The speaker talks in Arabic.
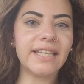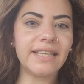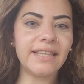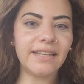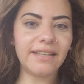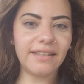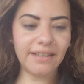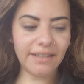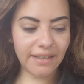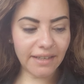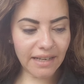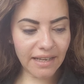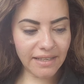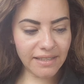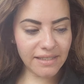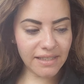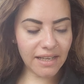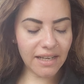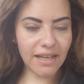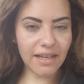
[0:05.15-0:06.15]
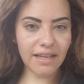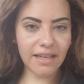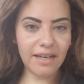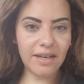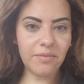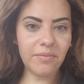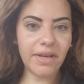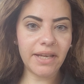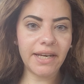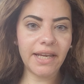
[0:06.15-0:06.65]
كده ان انا عايزه
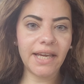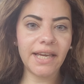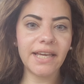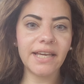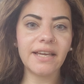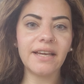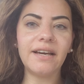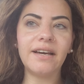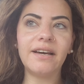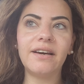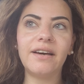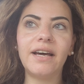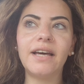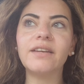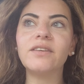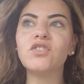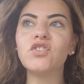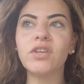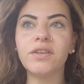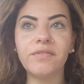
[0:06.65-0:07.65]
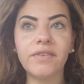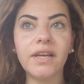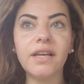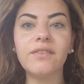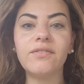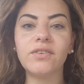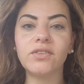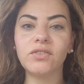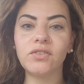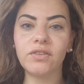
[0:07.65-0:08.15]
اتكلم عن حاجه انا شايفاها
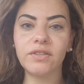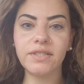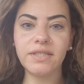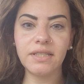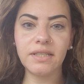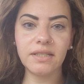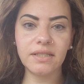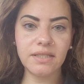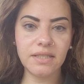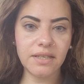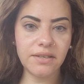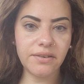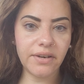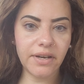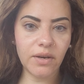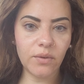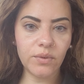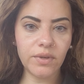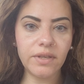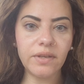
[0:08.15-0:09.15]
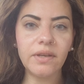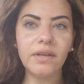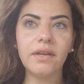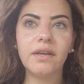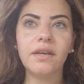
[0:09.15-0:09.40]
الفتره دي كتير قوي